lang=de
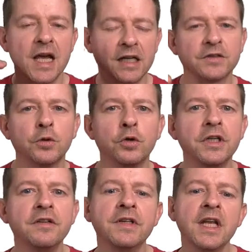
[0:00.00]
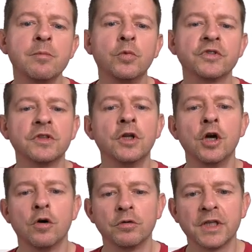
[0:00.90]
erste Hürde, die wir nehmen müssen
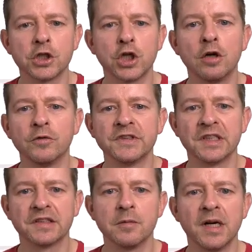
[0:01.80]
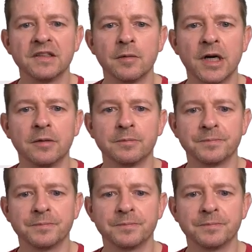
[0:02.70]
und das schauen wir uns jetzt gemeinsam an.